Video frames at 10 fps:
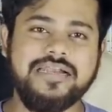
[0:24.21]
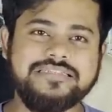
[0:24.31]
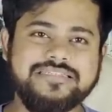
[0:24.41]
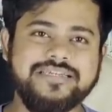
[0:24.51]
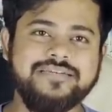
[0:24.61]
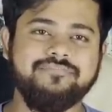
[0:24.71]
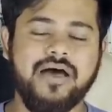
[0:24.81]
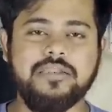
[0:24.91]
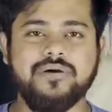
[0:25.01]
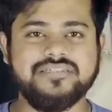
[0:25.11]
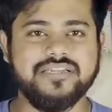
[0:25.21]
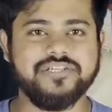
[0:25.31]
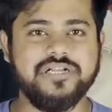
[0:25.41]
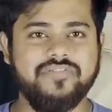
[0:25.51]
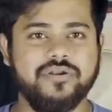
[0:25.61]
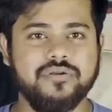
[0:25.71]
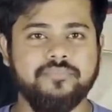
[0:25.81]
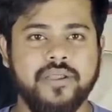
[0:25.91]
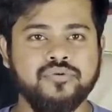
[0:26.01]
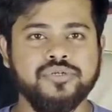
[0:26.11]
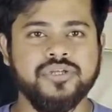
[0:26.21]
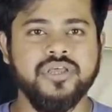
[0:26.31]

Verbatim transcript: হাঁটছেন মালবাজারের সাধারণ মানুষ